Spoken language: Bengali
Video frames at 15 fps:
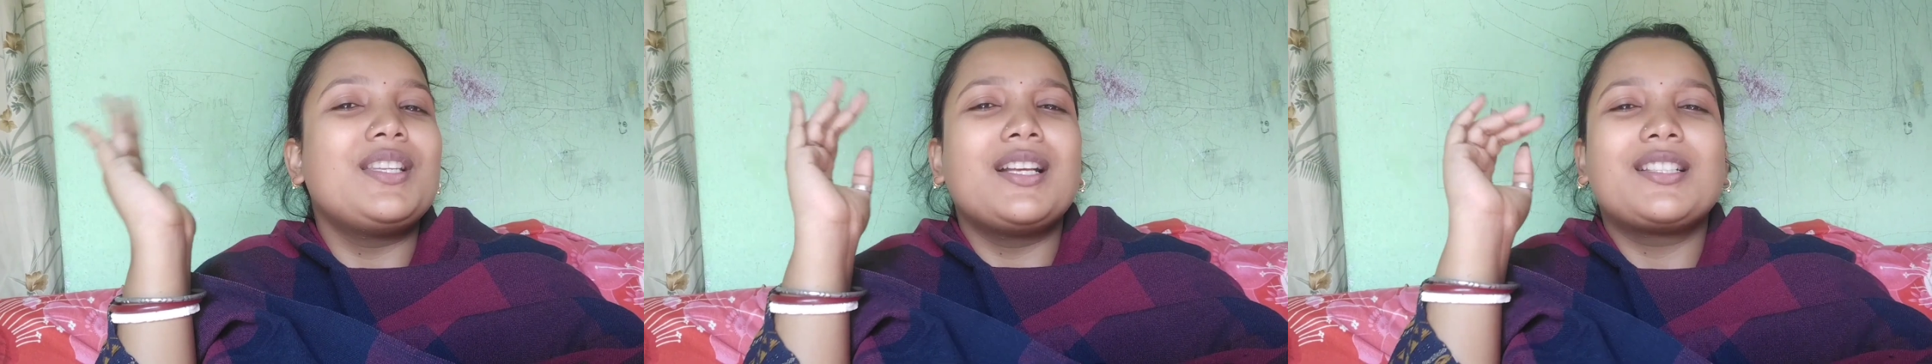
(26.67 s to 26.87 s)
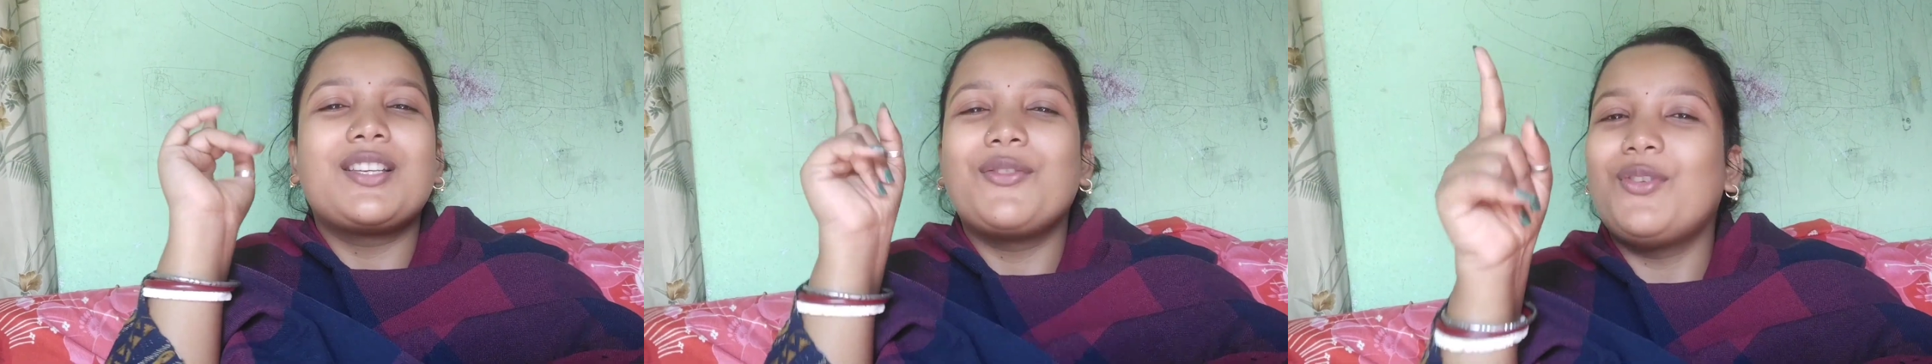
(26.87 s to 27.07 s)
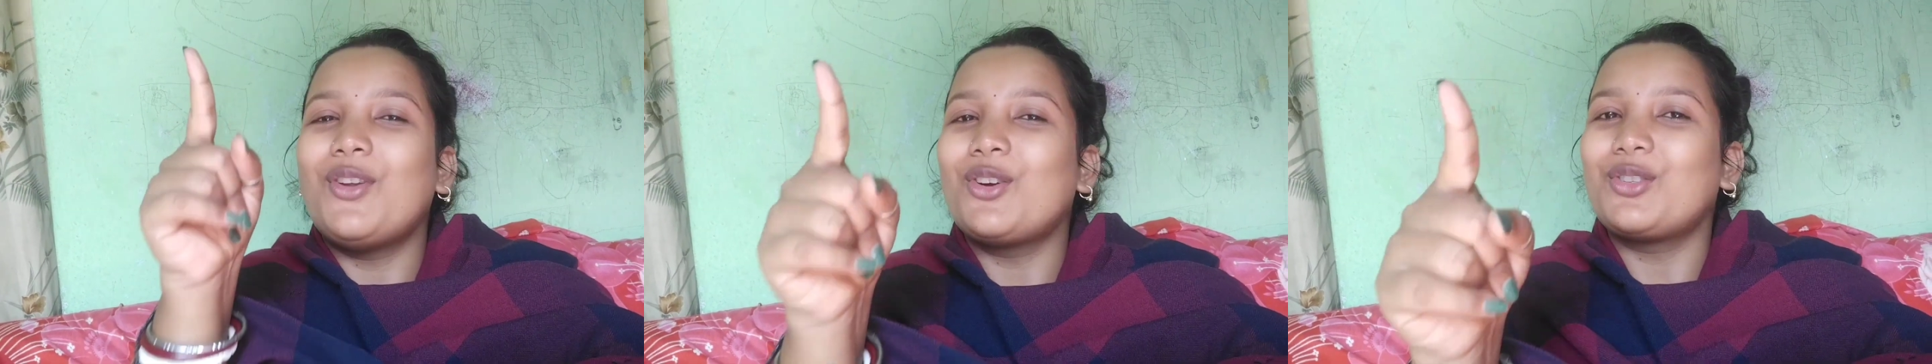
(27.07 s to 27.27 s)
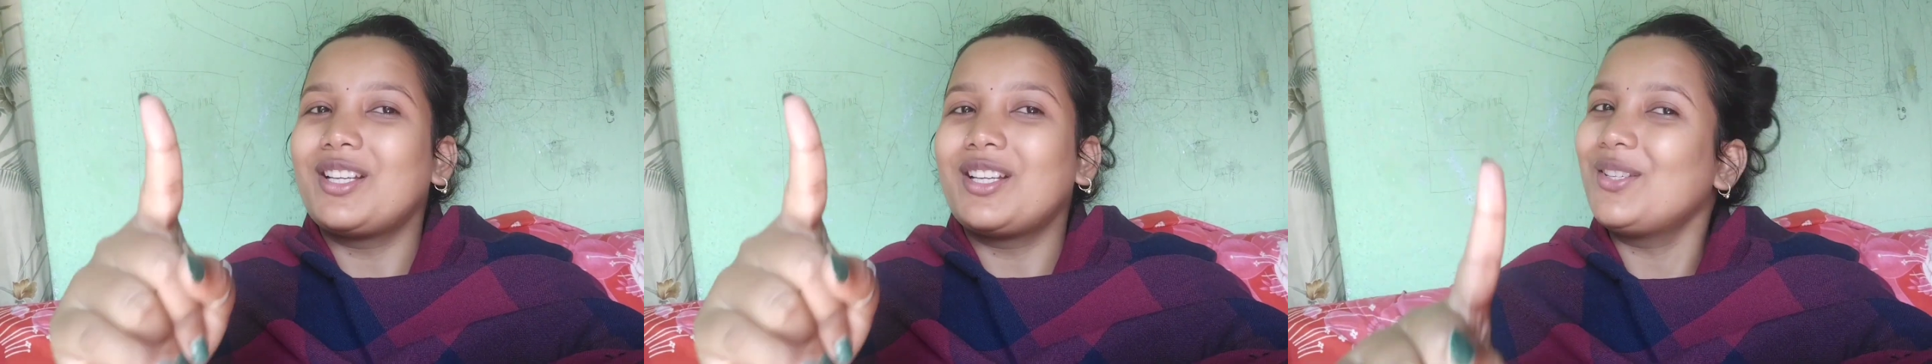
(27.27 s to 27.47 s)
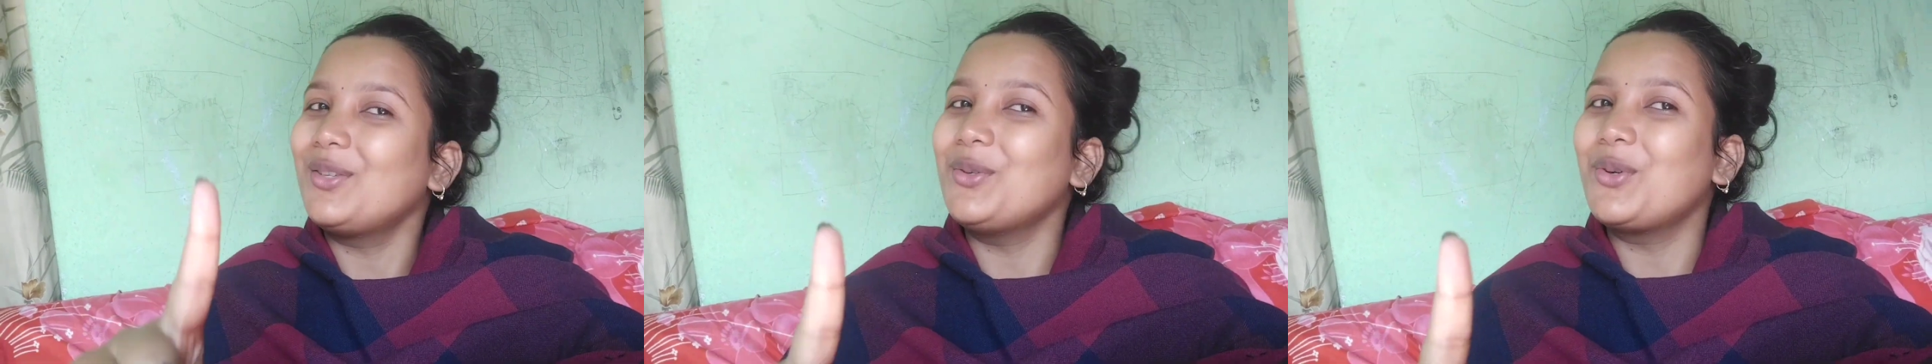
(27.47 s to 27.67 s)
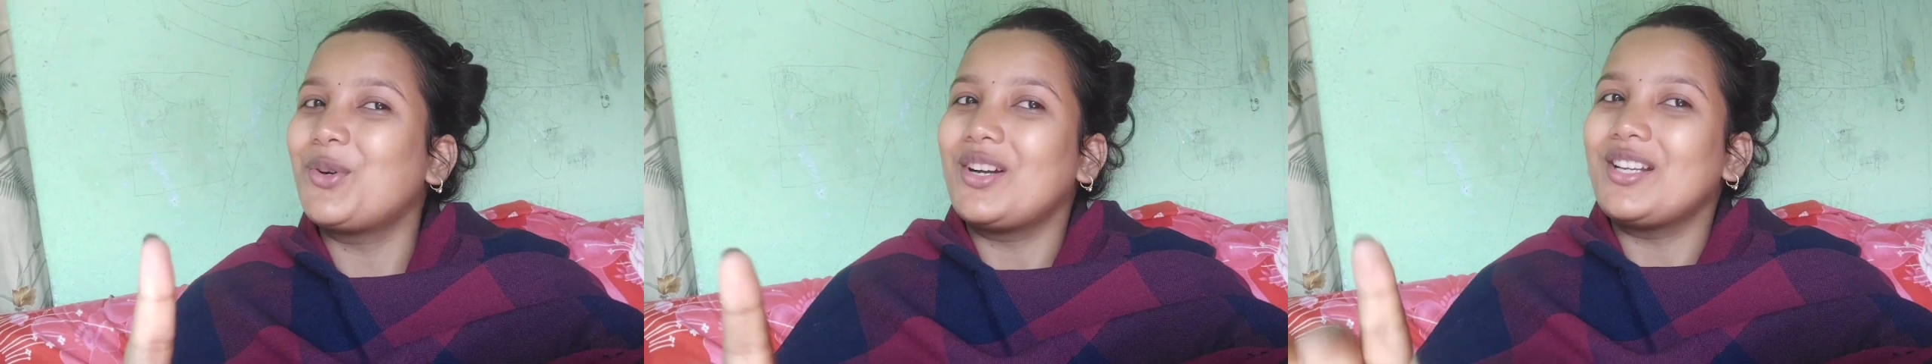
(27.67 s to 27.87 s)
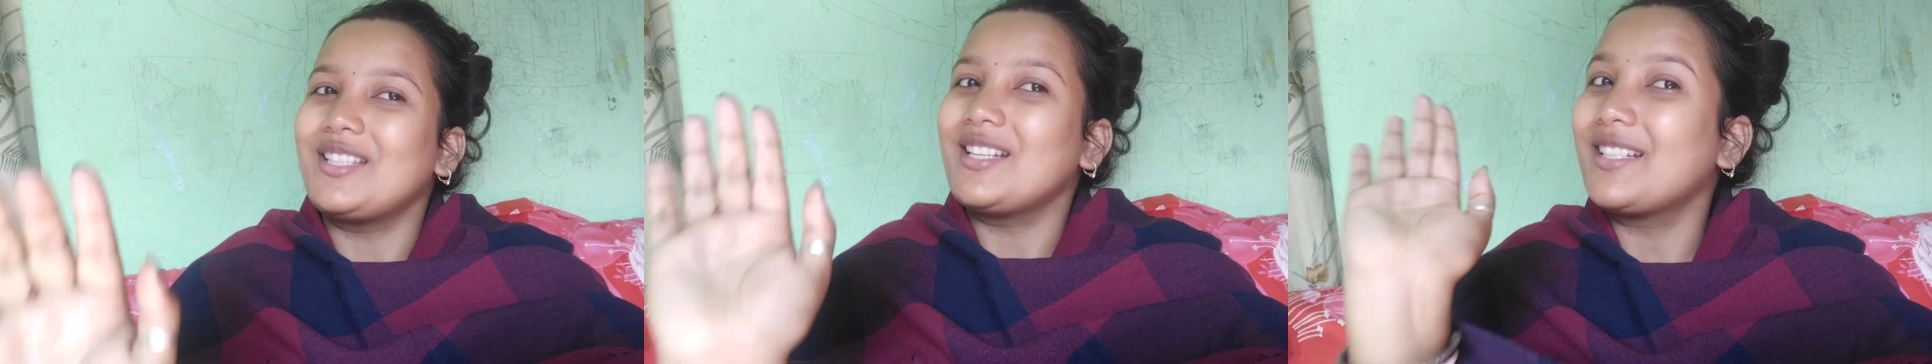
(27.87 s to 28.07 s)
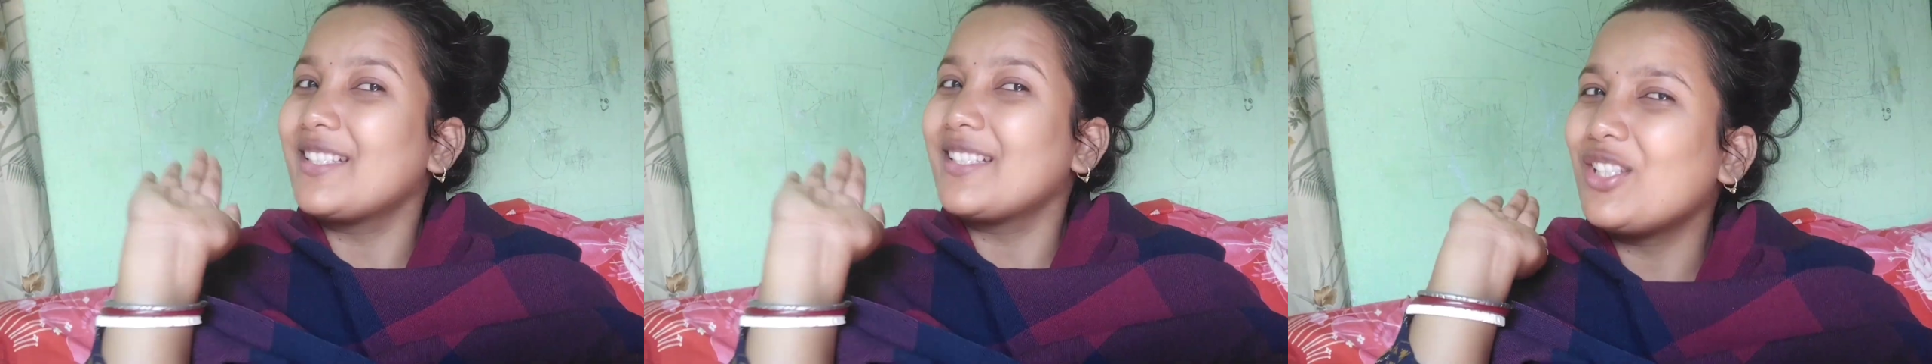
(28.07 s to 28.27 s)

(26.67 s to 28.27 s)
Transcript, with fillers: আজকে ব্লগটাকে শুরু করা যাক